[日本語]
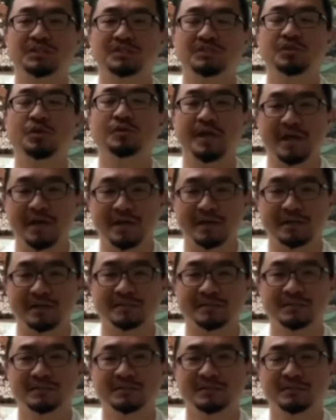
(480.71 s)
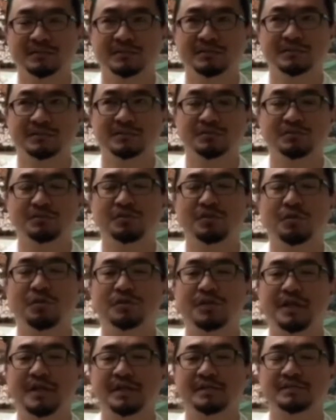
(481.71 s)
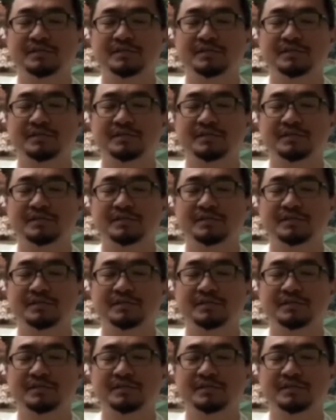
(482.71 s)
4年、運用で3